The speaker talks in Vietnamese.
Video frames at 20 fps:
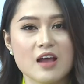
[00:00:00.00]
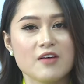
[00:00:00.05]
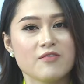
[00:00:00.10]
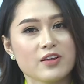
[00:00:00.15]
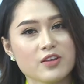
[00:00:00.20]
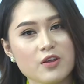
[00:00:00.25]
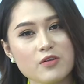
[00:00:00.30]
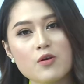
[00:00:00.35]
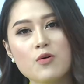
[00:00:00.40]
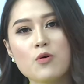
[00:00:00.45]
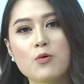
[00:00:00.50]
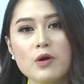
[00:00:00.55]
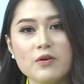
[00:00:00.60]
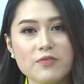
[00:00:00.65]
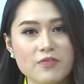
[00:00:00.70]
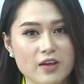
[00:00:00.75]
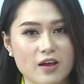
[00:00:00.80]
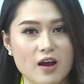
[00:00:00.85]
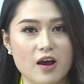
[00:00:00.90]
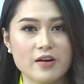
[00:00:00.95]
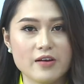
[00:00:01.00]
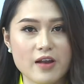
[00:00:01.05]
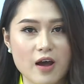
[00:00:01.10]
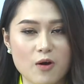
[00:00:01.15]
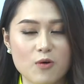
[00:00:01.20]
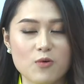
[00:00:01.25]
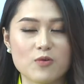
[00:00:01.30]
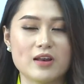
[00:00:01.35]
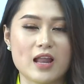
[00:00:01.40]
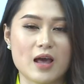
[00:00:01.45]
Và cho dù quý vị ở
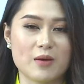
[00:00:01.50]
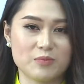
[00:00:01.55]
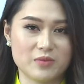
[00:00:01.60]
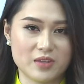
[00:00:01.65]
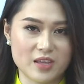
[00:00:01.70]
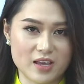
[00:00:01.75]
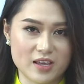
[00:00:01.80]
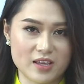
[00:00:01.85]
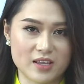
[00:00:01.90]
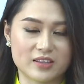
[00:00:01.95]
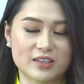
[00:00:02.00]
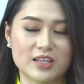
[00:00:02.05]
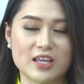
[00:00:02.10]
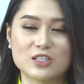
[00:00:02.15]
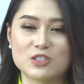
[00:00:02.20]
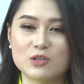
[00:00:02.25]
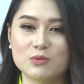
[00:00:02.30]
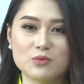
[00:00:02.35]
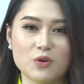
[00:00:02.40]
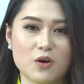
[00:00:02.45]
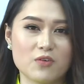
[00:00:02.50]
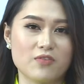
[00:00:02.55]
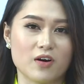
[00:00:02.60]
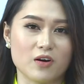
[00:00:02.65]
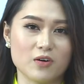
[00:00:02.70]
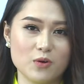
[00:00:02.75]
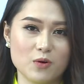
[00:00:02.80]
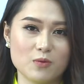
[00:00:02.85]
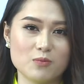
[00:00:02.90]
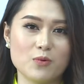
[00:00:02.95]
đâu, làm gì thì chúng tôi
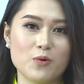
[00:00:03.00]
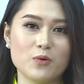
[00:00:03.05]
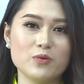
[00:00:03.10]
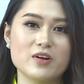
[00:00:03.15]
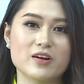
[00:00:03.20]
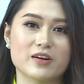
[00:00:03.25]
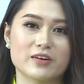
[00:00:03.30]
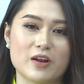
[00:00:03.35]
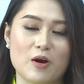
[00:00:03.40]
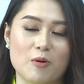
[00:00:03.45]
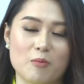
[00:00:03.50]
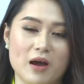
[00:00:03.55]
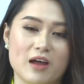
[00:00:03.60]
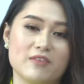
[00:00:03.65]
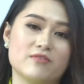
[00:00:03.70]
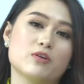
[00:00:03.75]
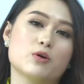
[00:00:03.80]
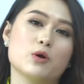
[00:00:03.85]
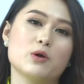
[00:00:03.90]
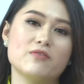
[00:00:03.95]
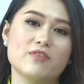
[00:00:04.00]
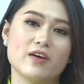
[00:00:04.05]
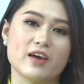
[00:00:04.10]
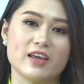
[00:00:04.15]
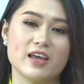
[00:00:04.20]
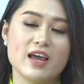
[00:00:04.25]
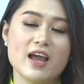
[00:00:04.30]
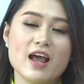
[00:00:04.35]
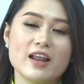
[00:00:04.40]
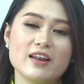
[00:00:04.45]
vẫn luôn muốn được đồng hành với quý vị